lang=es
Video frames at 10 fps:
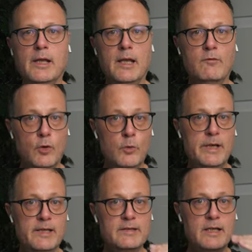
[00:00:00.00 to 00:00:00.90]
El
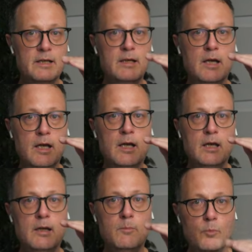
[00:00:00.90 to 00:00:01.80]
volumen está
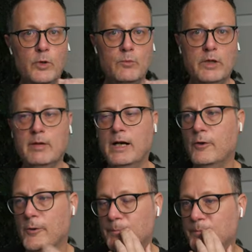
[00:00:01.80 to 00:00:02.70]
muy, muy
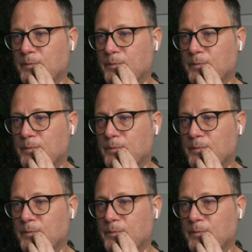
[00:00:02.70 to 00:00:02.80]
bajo.